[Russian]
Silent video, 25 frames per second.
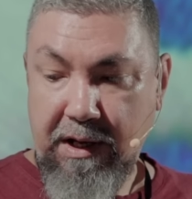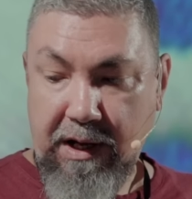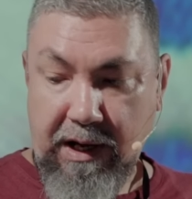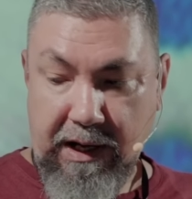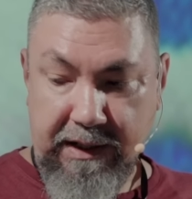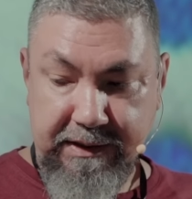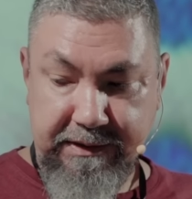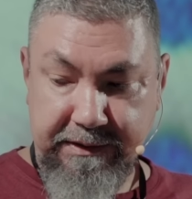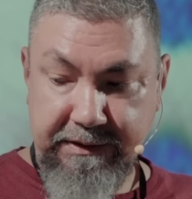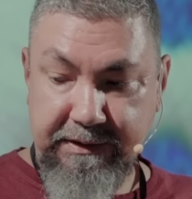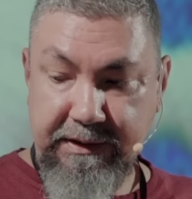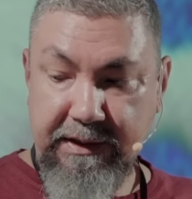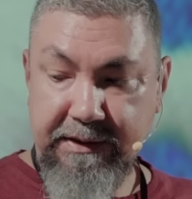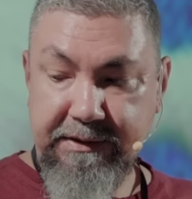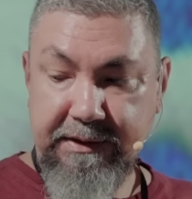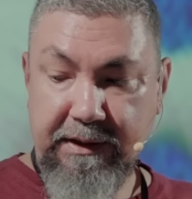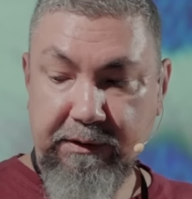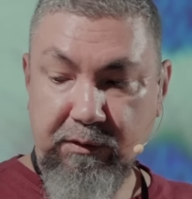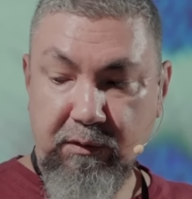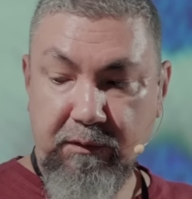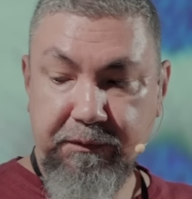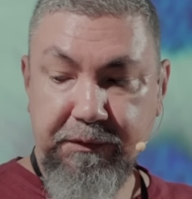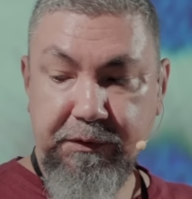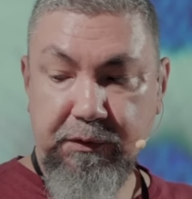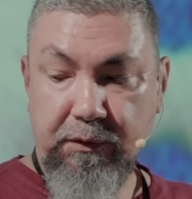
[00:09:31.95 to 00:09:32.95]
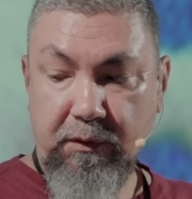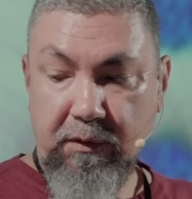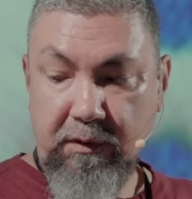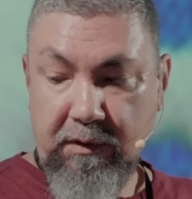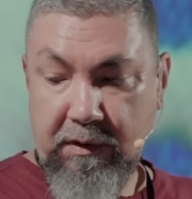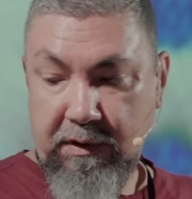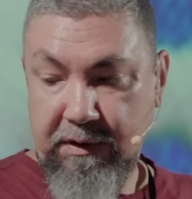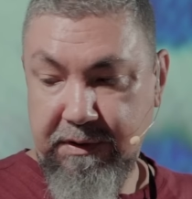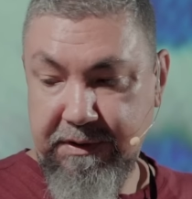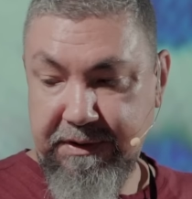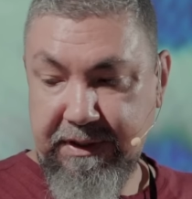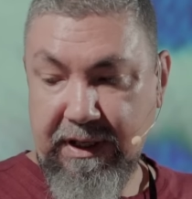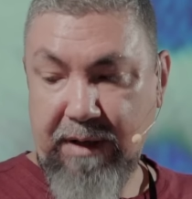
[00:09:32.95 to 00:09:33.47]
А здесь оно все
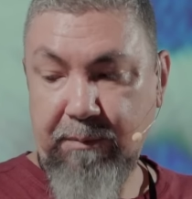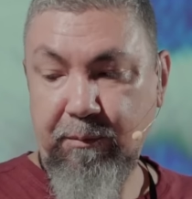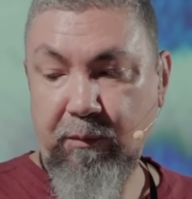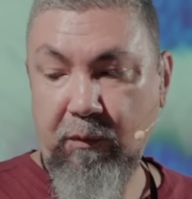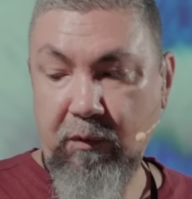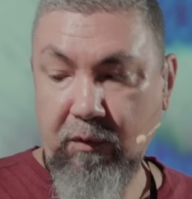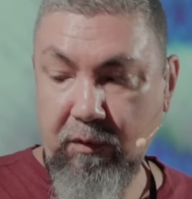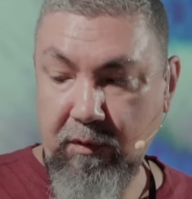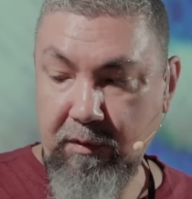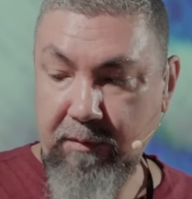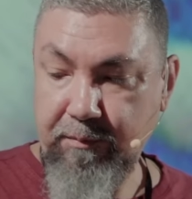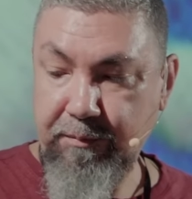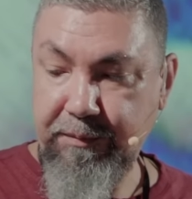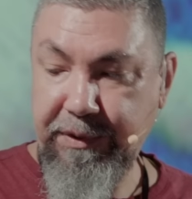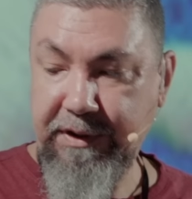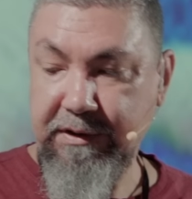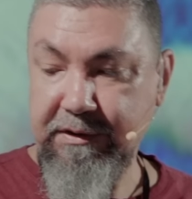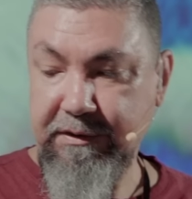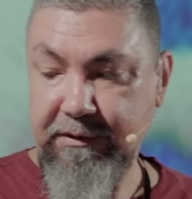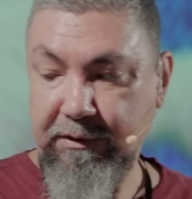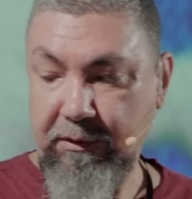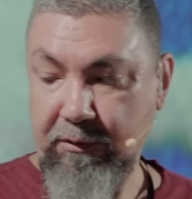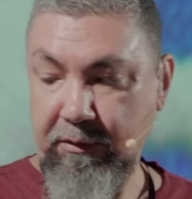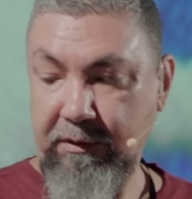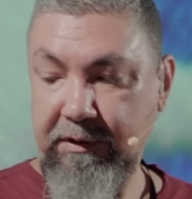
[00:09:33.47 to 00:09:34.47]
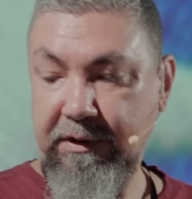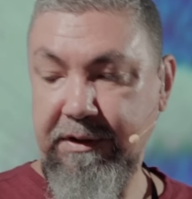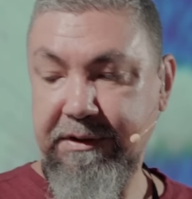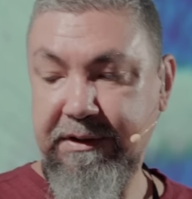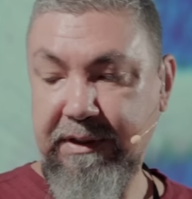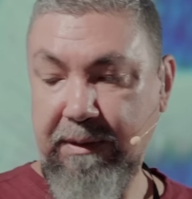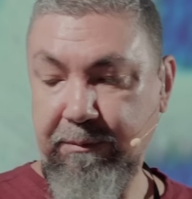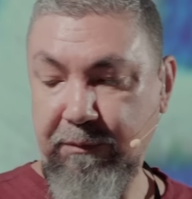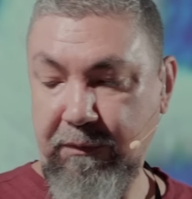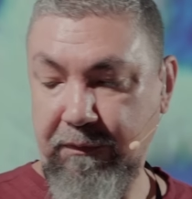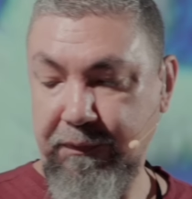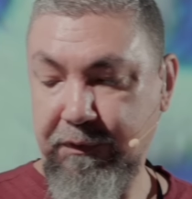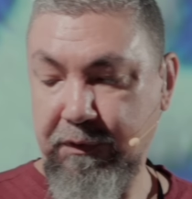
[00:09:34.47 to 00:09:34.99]
само пристроилось,
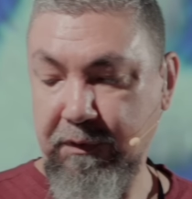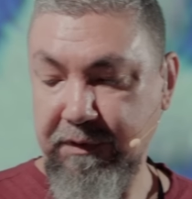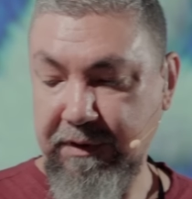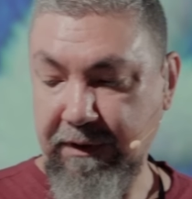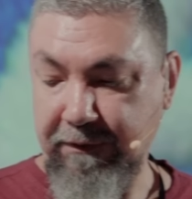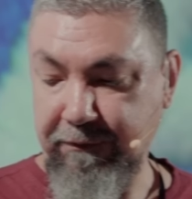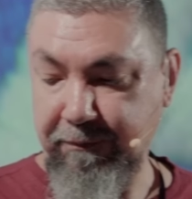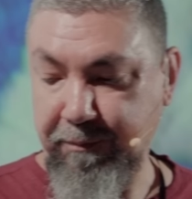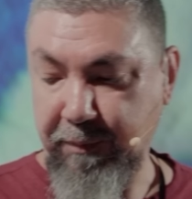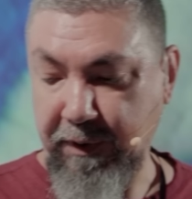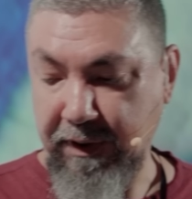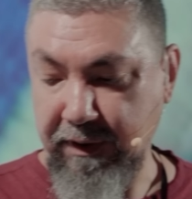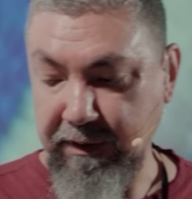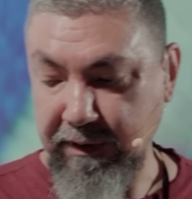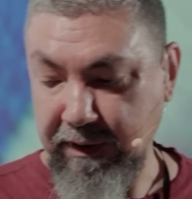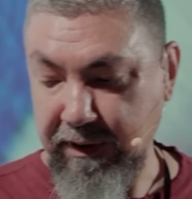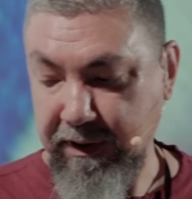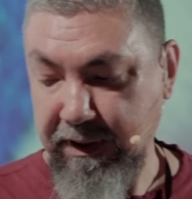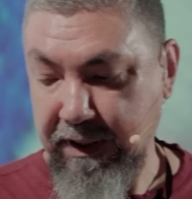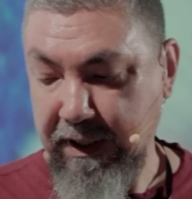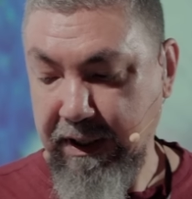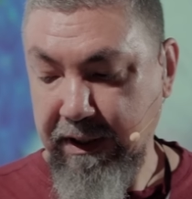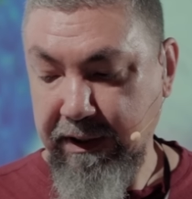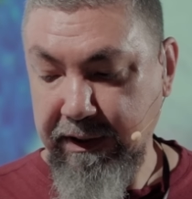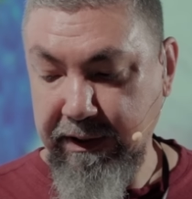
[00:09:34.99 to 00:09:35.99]
само все совпало.